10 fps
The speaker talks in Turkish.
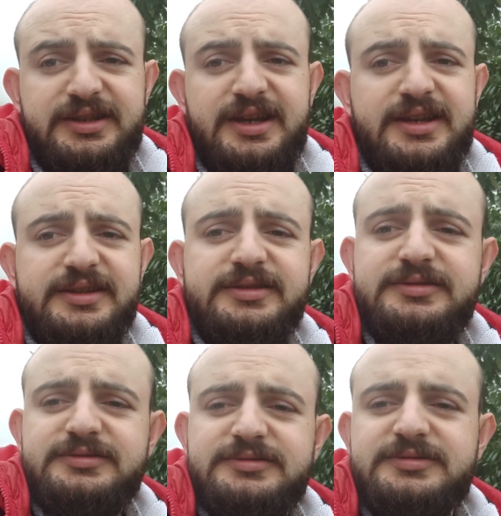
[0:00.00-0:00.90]
Yani
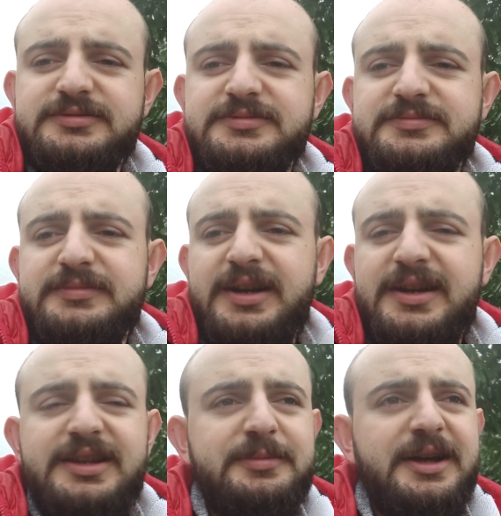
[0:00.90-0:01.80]

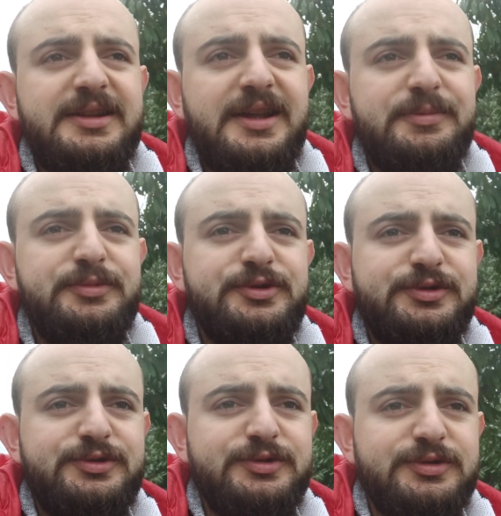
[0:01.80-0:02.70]
Bakalım Allah
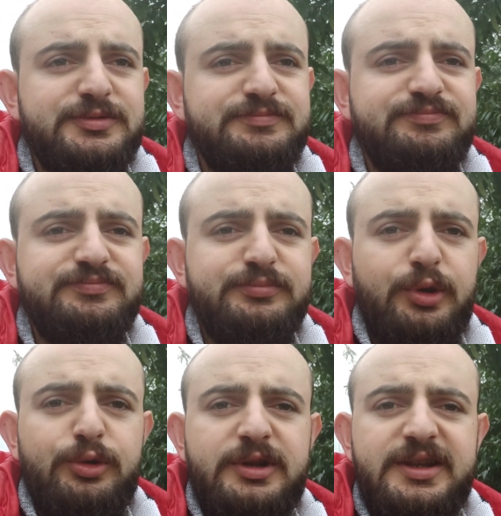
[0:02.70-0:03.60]
büyüktür.
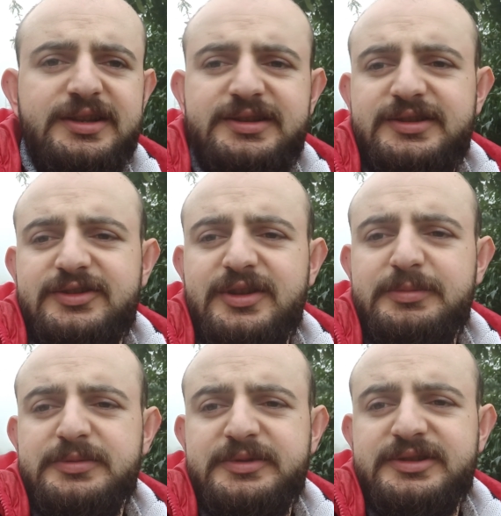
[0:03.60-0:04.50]
Böyle
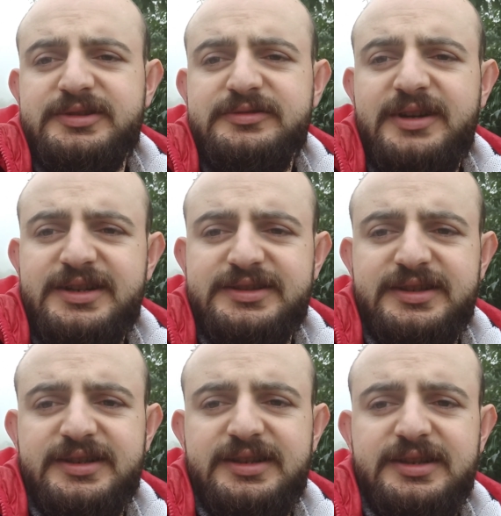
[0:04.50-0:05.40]
yediyse bir bildiği vardı
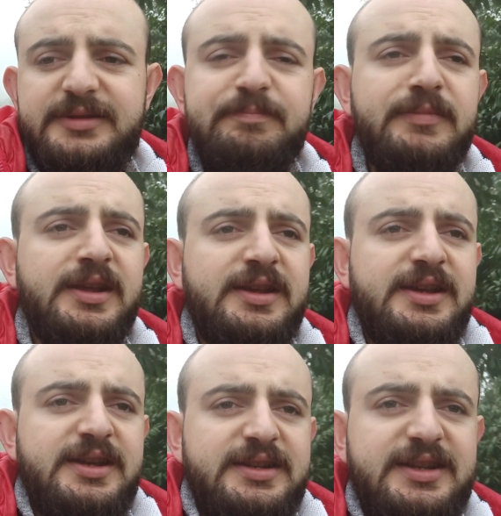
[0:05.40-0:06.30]
herhalde.
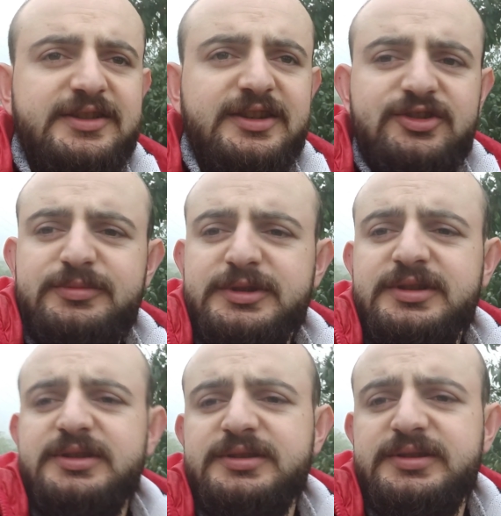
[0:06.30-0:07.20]
Neyse
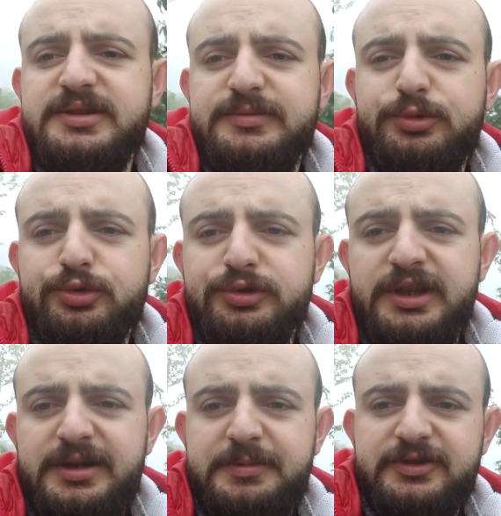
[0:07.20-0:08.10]
şimdi e, bugün
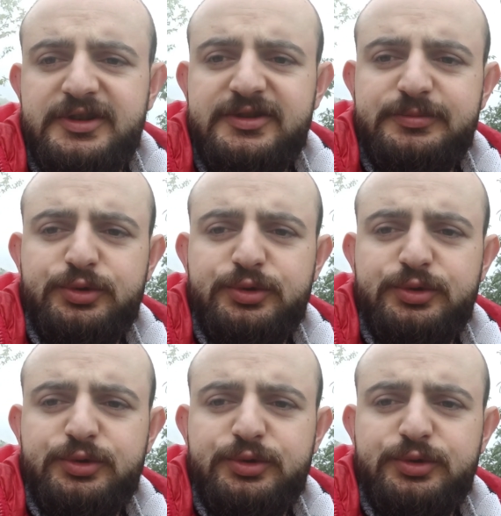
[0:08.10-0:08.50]
ne yapacağız?